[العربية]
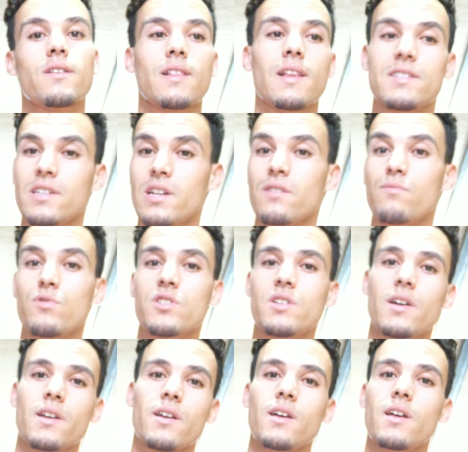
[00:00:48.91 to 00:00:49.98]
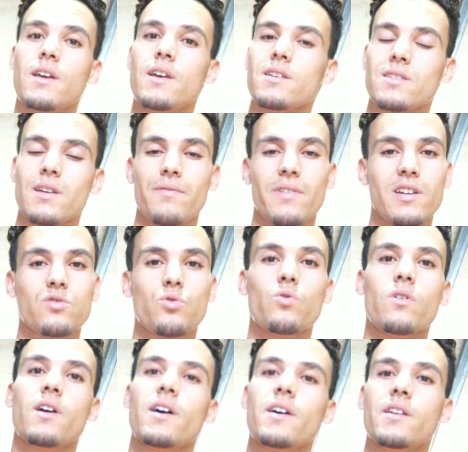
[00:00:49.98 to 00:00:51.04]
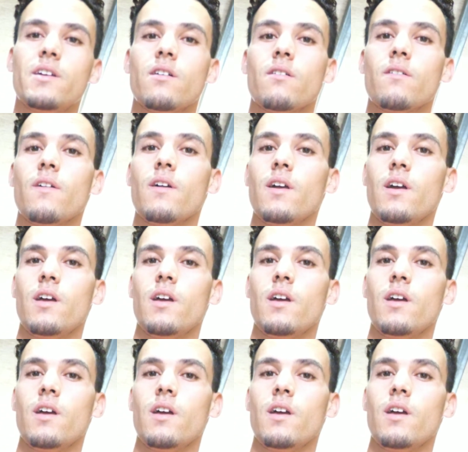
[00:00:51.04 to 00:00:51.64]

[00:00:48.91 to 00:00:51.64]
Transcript: 30 الف مشترك صافي كتقول هانيه